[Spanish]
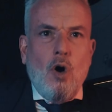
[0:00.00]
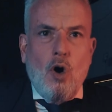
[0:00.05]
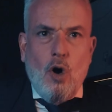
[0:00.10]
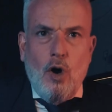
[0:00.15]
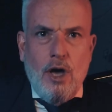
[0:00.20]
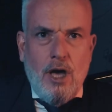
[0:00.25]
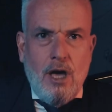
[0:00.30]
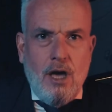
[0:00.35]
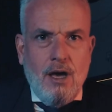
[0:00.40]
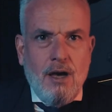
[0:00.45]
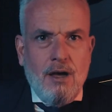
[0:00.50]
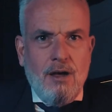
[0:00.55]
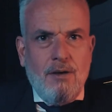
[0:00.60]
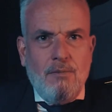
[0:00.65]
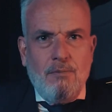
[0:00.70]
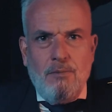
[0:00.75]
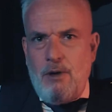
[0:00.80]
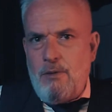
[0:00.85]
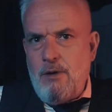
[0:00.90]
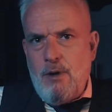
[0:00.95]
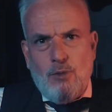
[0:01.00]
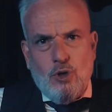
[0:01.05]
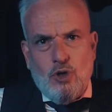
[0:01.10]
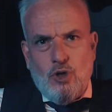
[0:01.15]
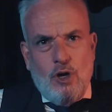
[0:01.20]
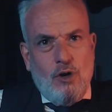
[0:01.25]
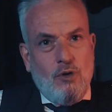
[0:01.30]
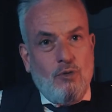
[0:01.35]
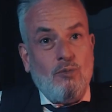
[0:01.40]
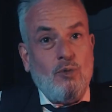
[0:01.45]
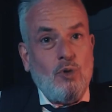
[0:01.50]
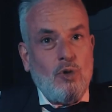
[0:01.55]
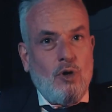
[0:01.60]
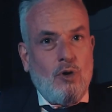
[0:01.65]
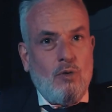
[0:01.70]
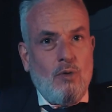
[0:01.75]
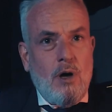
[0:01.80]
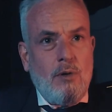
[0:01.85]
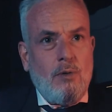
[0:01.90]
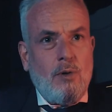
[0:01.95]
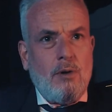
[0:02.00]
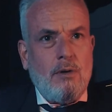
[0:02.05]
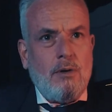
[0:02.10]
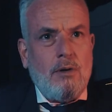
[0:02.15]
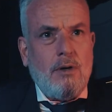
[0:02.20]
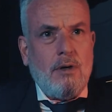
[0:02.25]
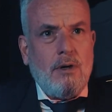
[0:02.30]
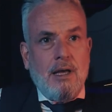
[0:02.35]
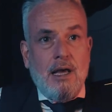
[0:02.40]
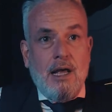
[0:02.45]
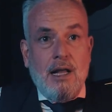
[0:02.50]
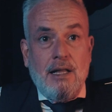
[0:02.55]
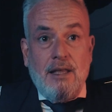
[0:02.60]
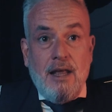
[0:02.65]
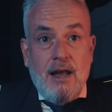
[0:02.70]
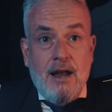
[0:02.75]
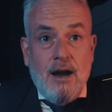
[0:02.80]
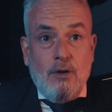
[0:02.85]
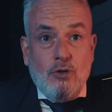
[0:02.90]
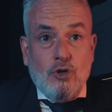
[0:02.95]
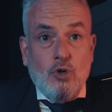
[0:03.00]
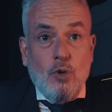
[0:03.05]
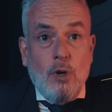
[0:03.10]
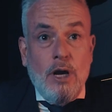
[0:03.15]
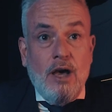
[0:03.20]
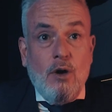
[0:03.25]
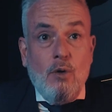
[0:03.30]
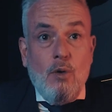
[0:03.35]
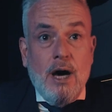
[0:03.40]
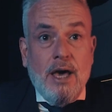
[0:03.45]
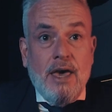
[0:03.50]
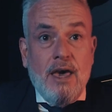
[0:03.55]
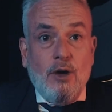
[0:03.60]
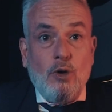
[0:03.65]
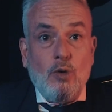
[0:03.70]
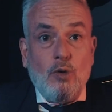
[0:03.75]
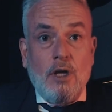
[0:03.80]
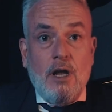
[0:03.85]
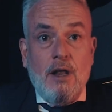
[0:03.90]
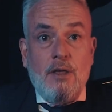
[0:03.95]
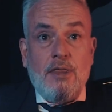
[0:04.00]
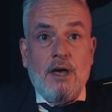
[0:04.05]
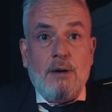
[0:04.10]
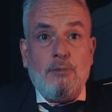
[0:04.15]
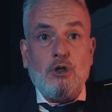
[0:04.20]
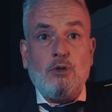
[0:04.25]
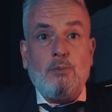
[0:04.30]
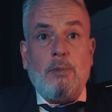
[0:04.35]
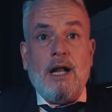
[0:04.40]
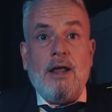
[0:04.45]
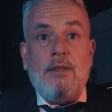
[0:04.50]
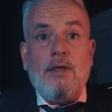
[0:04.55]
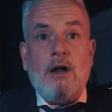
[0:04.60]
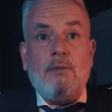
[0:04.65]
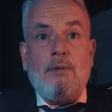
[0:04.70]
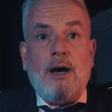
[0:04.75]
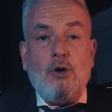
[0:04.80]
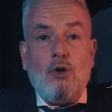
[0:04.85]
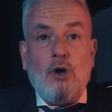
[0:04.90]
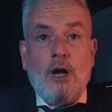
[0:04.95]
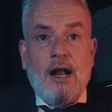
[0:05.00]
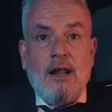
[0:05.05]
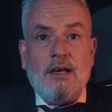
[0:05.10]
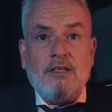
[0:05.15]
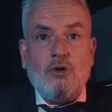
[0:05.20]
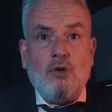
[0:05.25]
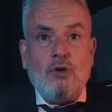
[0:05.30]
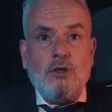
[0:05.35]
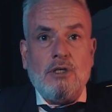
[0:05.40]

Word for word: Hoy vivimos en un mundo nuevo. El dinero es un lenguaje que utilizamos para dar valor a las